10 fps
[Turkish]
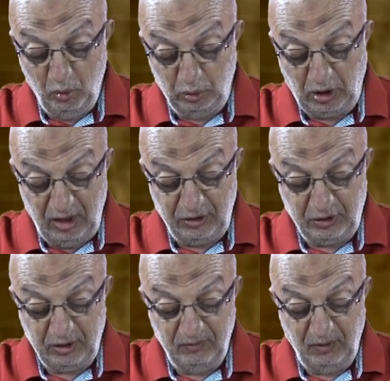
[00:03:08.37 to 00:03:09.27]

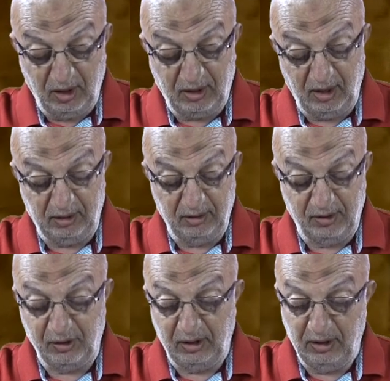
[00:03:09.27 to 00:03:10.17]
utanç ve hakaret
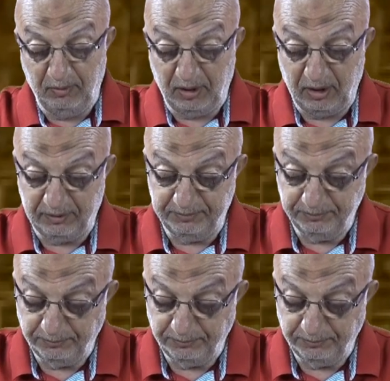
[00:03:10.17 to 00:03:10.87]
nazarıyla bakar.